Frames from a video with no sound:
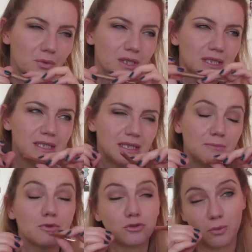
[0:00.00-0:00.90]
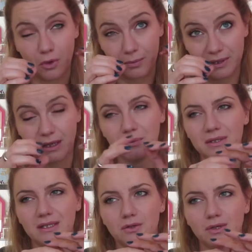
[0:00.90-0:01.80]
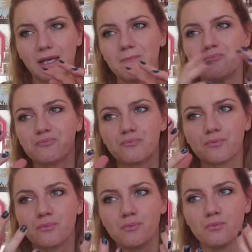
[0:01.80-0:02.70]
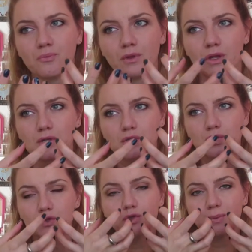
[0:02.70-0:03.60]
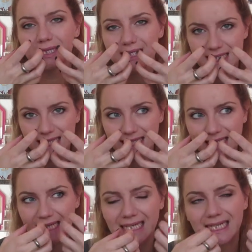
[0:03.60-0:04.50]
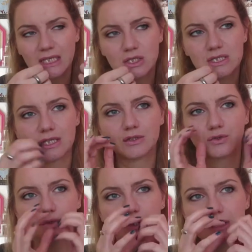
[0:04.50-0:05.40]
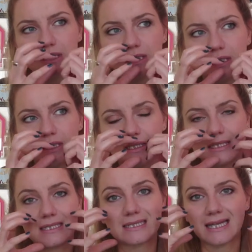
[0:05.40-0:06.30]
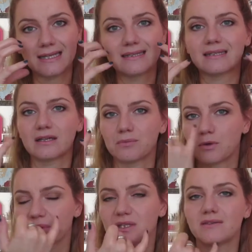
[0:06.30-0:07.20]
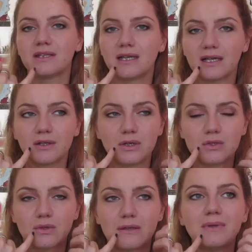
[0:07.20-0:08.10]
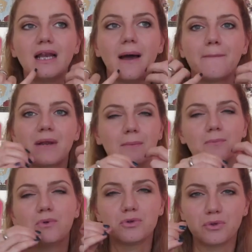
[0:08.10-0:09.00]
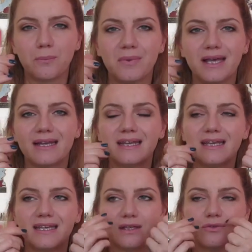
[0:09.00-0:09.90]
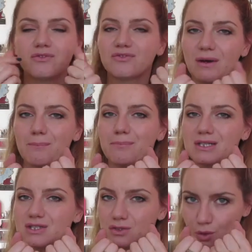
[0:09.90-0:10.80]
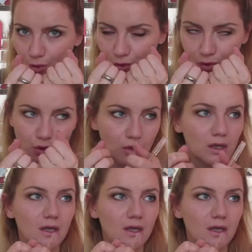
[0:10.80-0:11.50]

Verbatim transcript: quindi, è molto morbida, quindi non è super secca e il rossetto si, si, stende, lo potete vedere anche ora sulle mie labbra, molto bene e non fa pastrocchio,